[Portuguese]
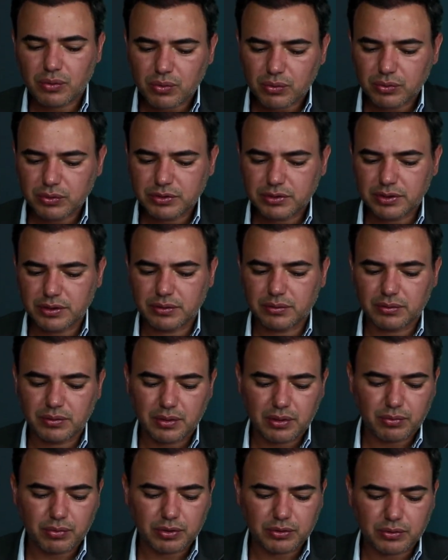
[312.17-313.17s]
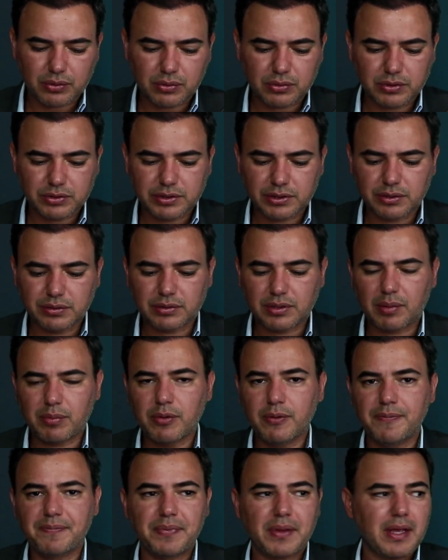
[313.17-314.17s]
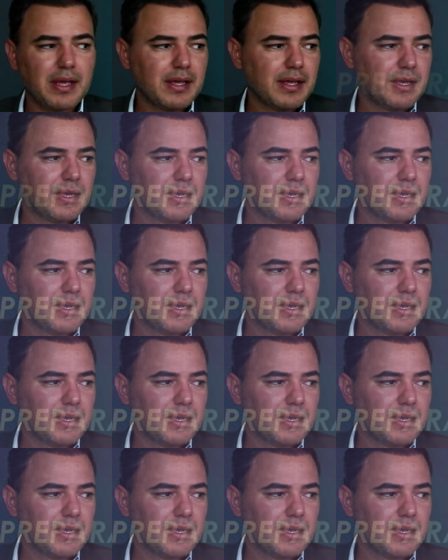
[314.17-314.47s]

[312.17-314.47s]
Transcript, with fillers: concurseiro, enquanto concurseiro, tá bom?